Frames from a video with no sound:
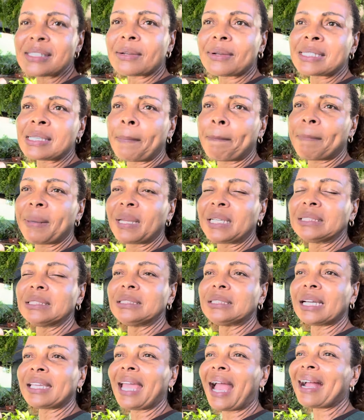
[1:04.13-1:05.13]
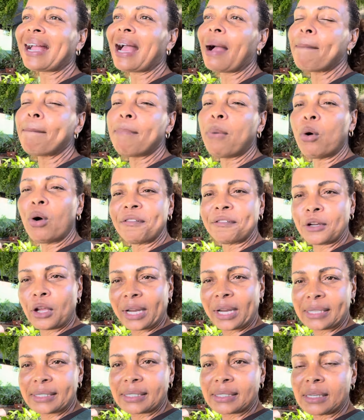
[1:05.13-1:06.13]
com essa planta, que acabou a
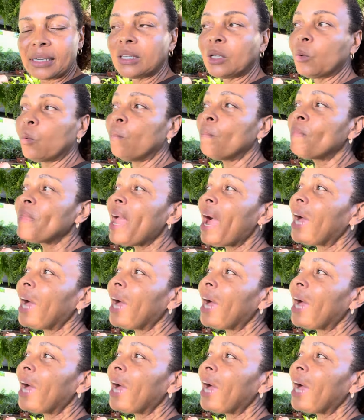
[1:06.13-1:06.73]
floração,